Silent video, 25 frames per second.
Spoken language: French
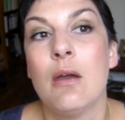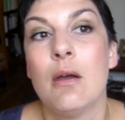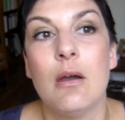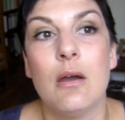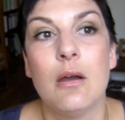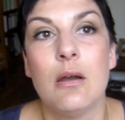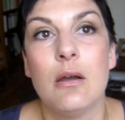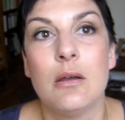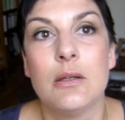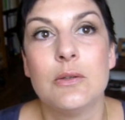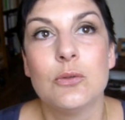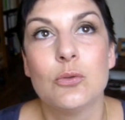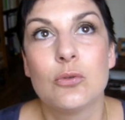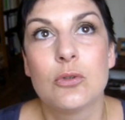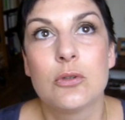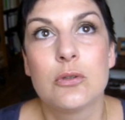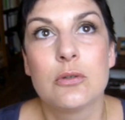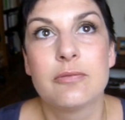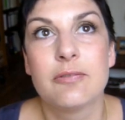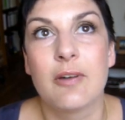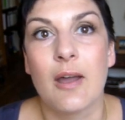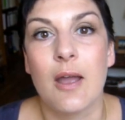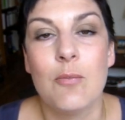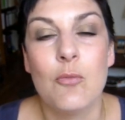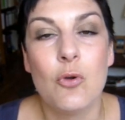Euh, donc
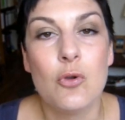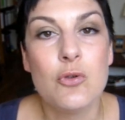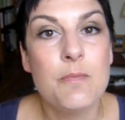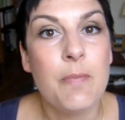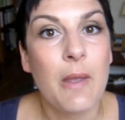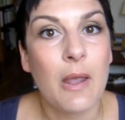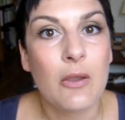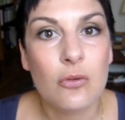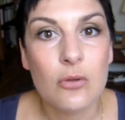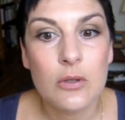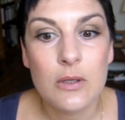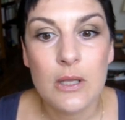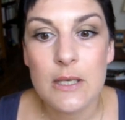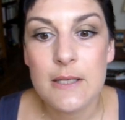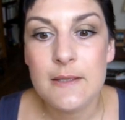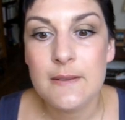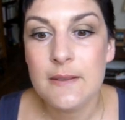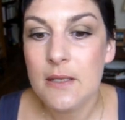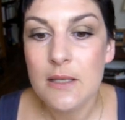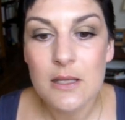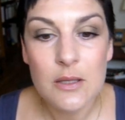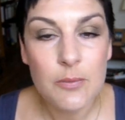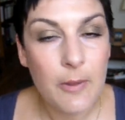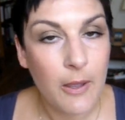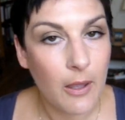vraiment une
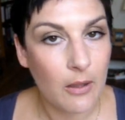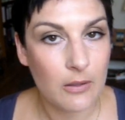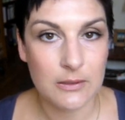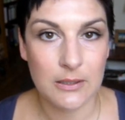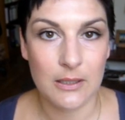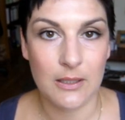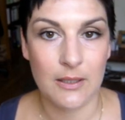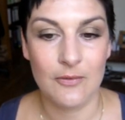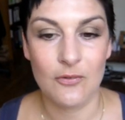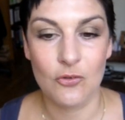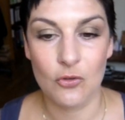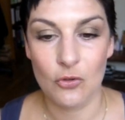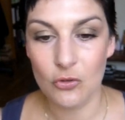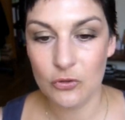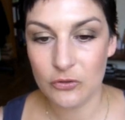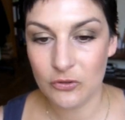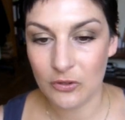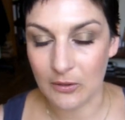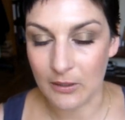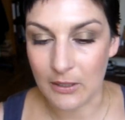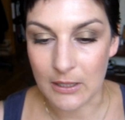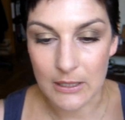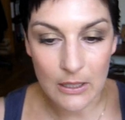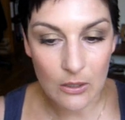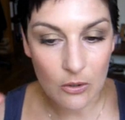personnalité hyper intéressante.
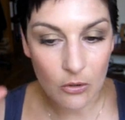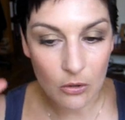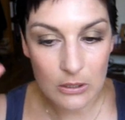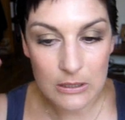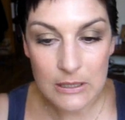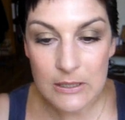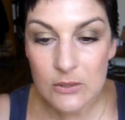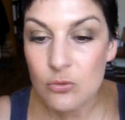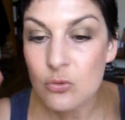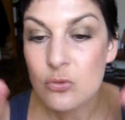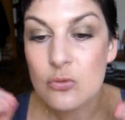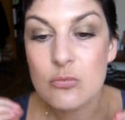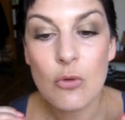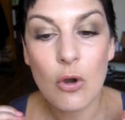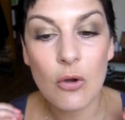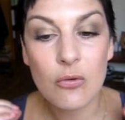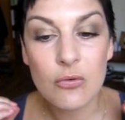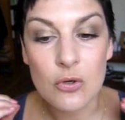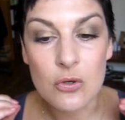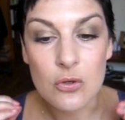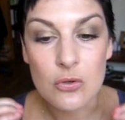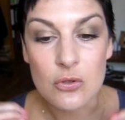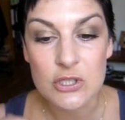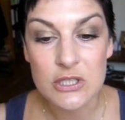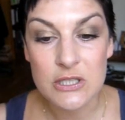Et alors l'étude
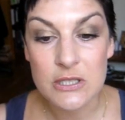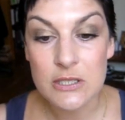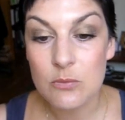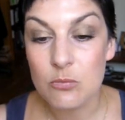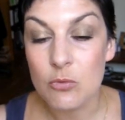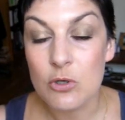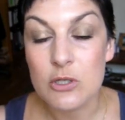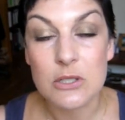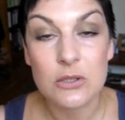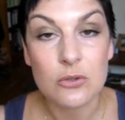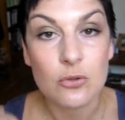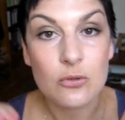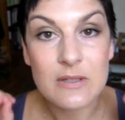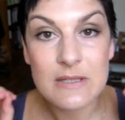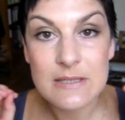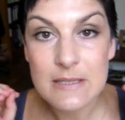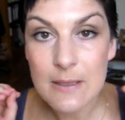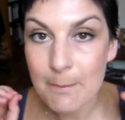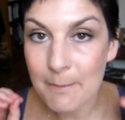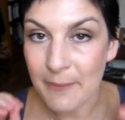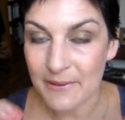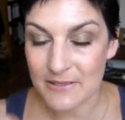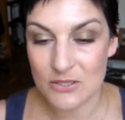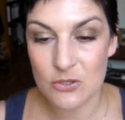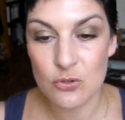morphologique, moi j'ai trouvé ça
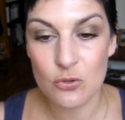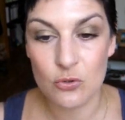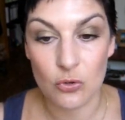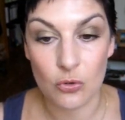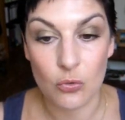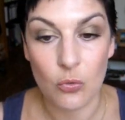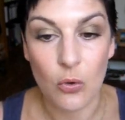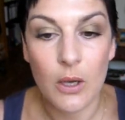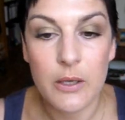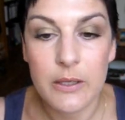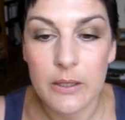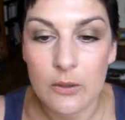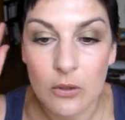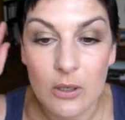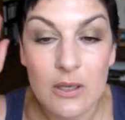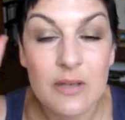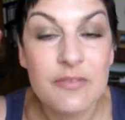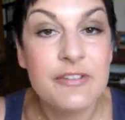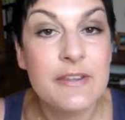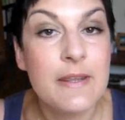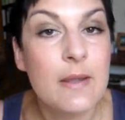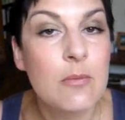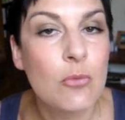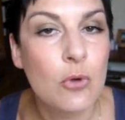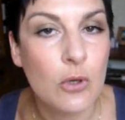passionnant quoi. Et alors
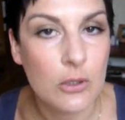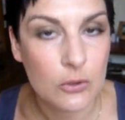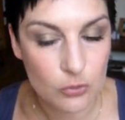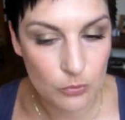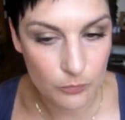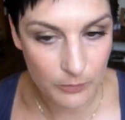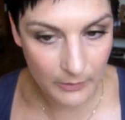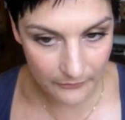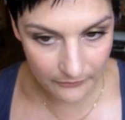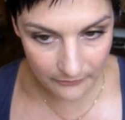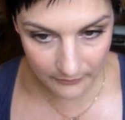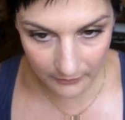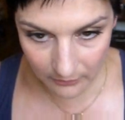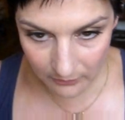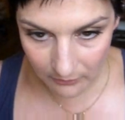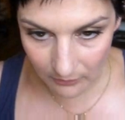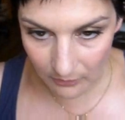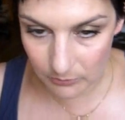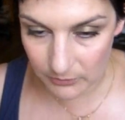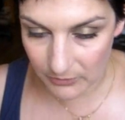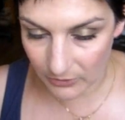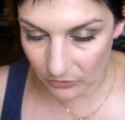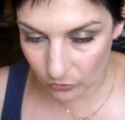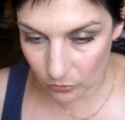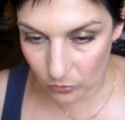évidemment elle coupe à sec,
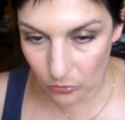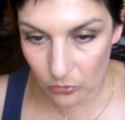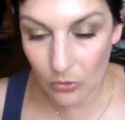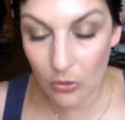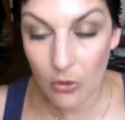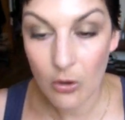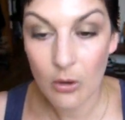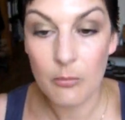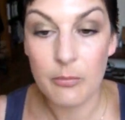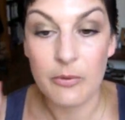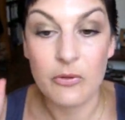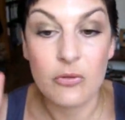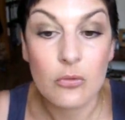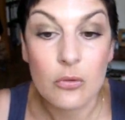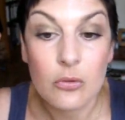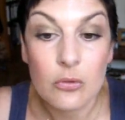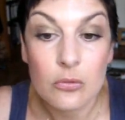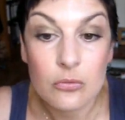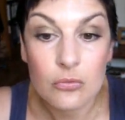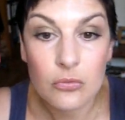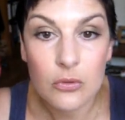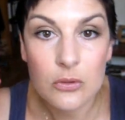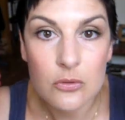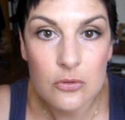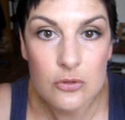hein, bien sûr, parce
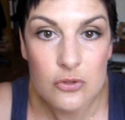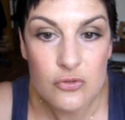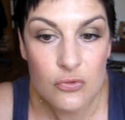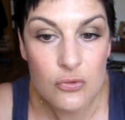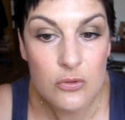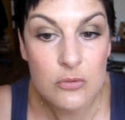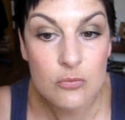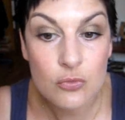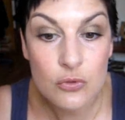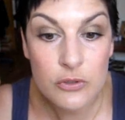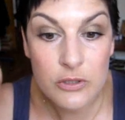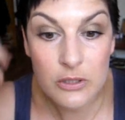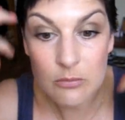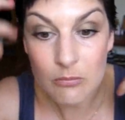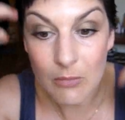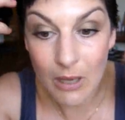qu'une fois que le cheveu est mouillé,